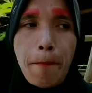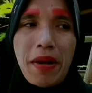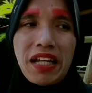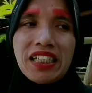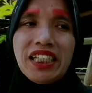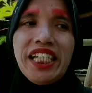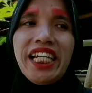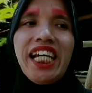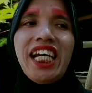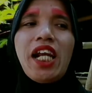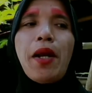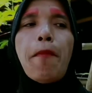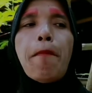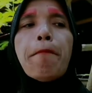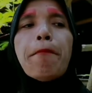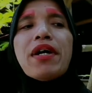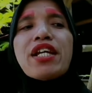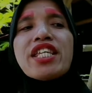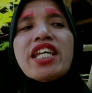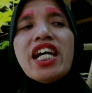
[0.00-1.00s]
Pas dek
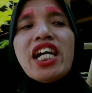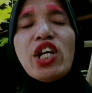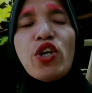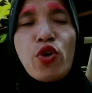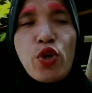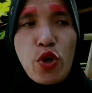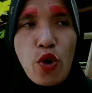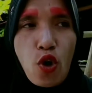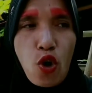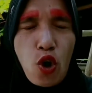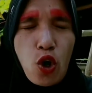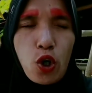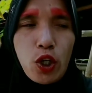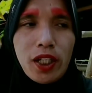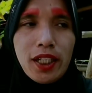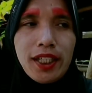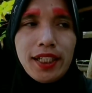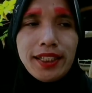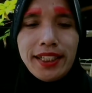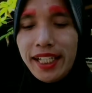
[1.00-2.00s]
remaja
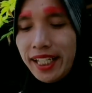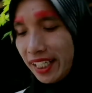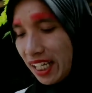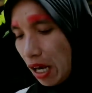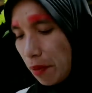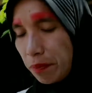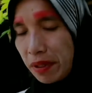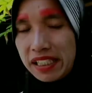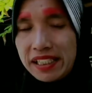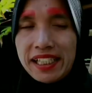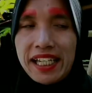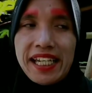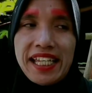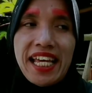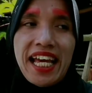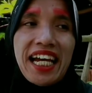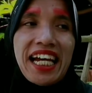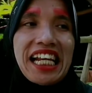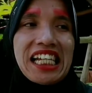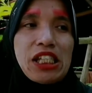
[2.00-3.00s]
yo, jaringan pesen
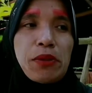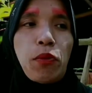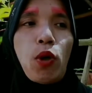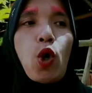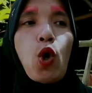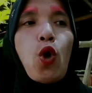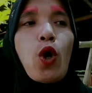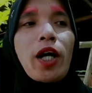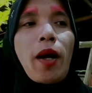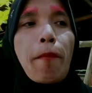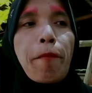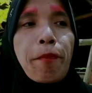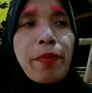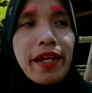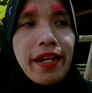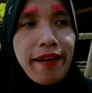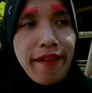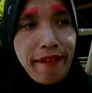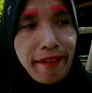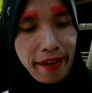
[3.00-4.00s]
ya kapi sepolo
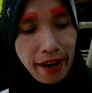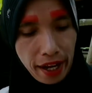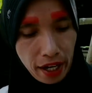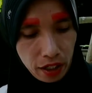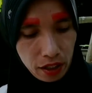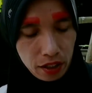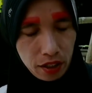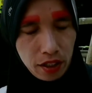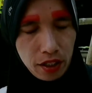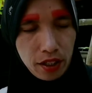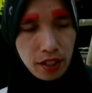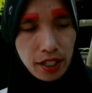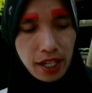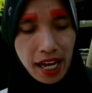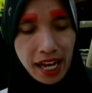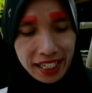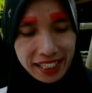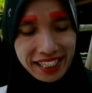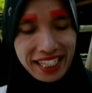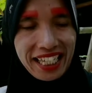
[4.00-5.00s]
hari nah.
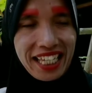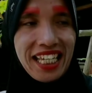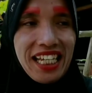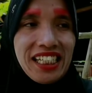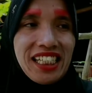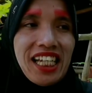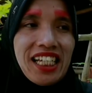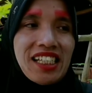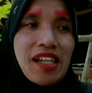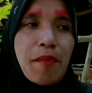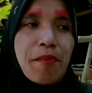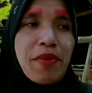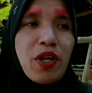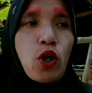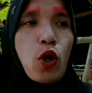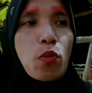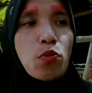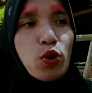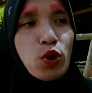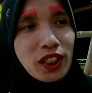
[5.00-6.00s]
Ari ya, ki se
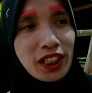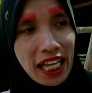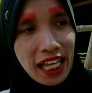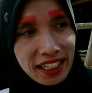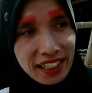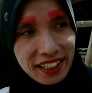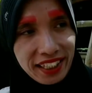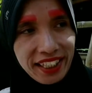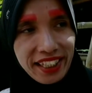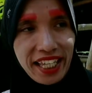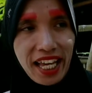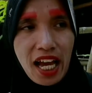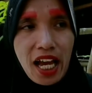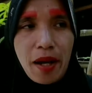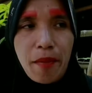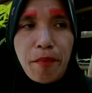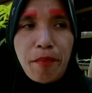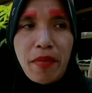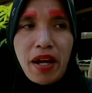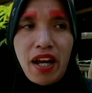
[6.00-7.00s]
sambil kon bu sak
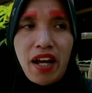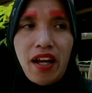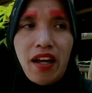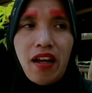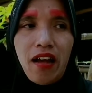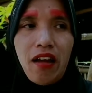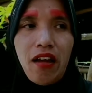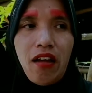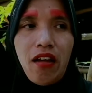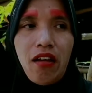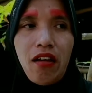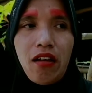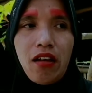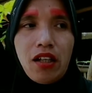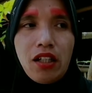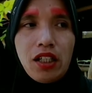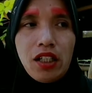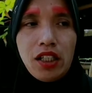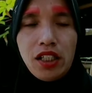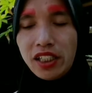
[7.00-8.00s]
dia mak.
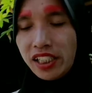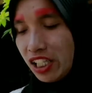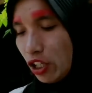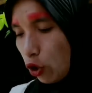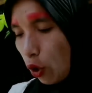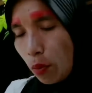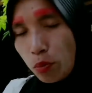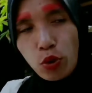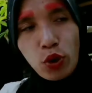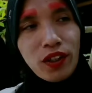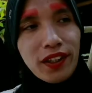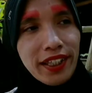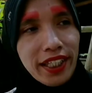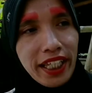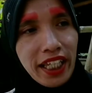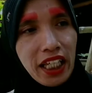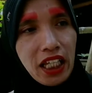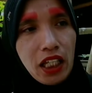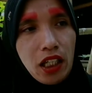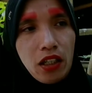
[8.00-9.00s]
Ki kon bu
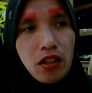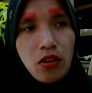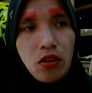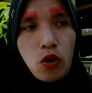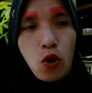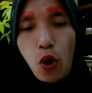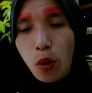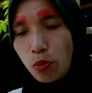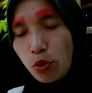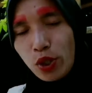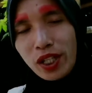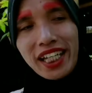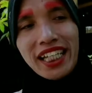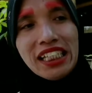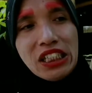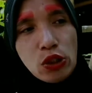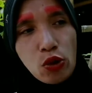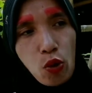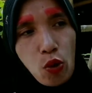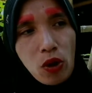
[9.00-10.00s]
di, kon bu
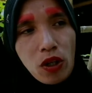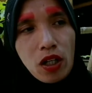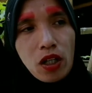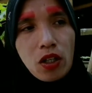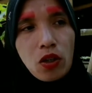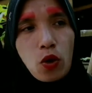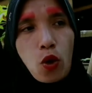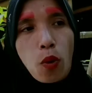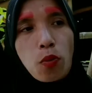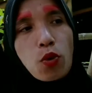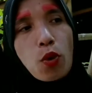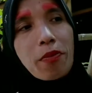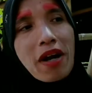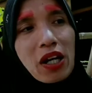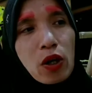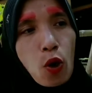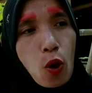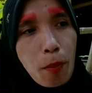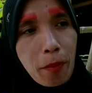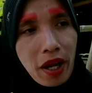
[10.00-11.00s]
nisun, kon bu
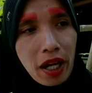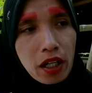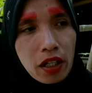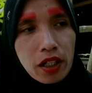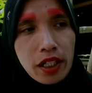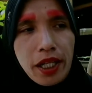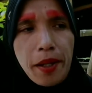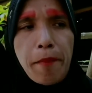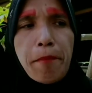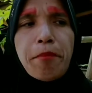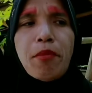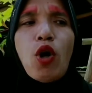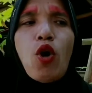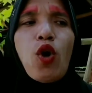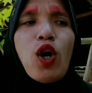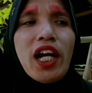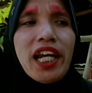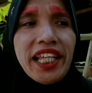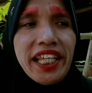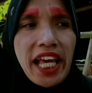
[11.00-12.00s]
marhumah di ma
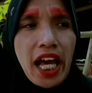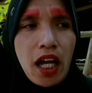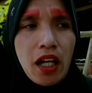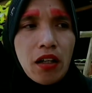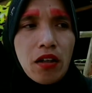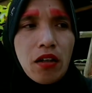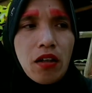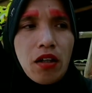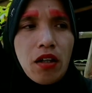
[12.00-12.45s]
olia. Ya.